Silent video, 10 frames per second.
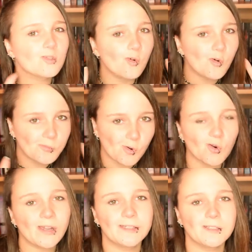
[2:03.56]
grob
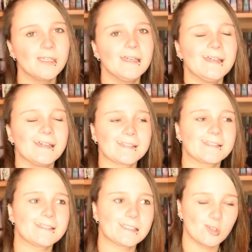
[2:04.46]
gucken. Es
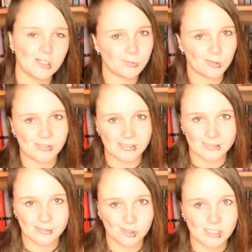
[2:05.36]
ist nicht
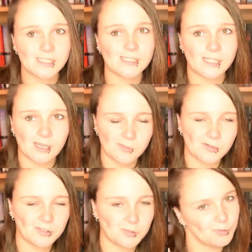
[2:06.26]
hundertprozentig sortiert,
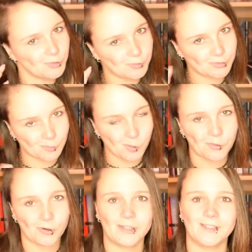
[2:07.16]
aber so eine grobe
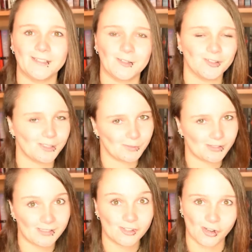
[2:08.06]
Orientierung gibt
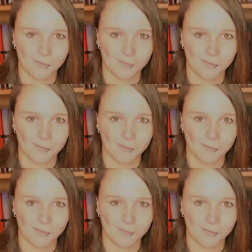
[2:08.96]
es halt schon.